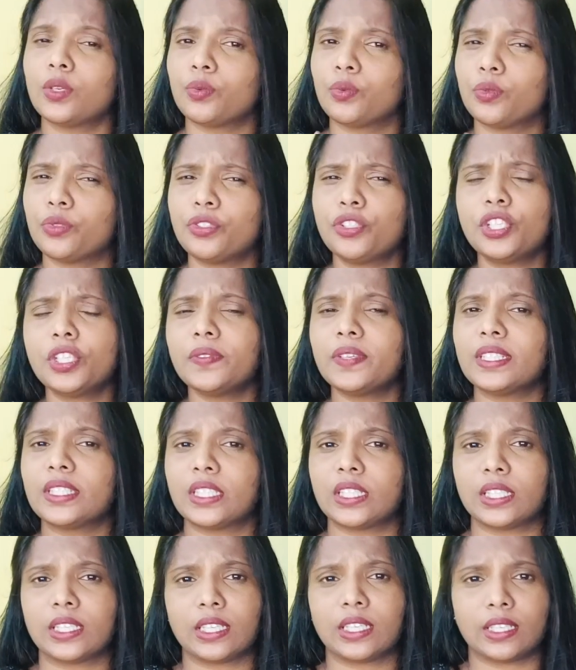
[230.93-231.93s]
அந்த ஒன்று
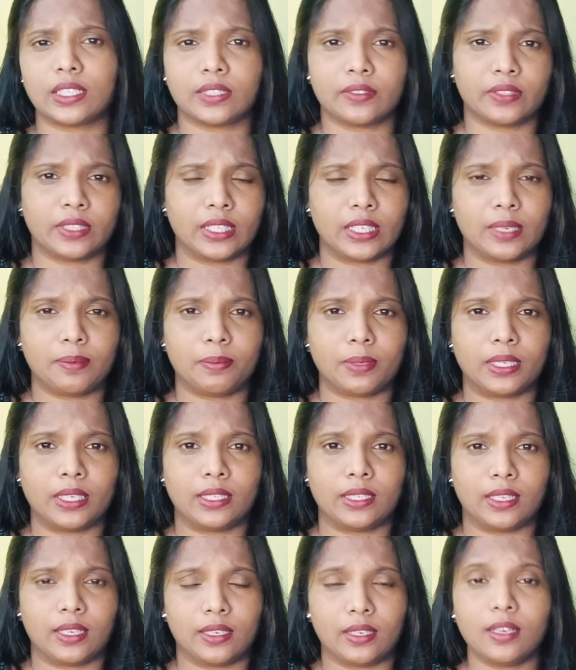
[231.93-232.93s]
வச்சிருக்கிறவன் என்ன
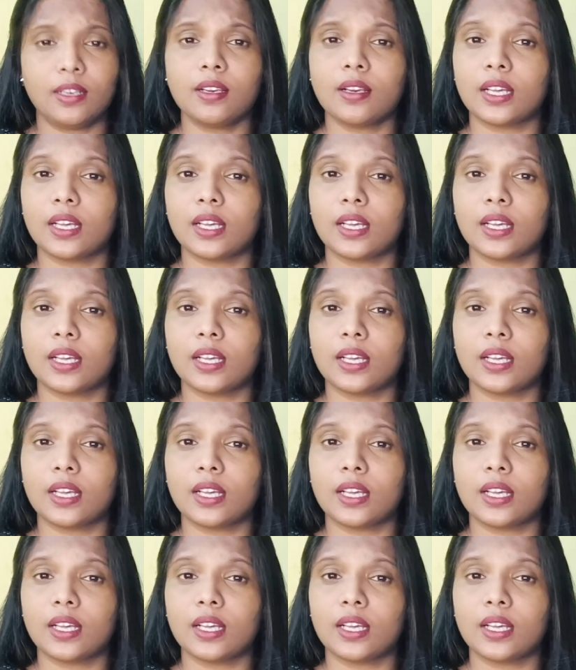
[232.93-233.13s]
பண்ணிட்டார்னா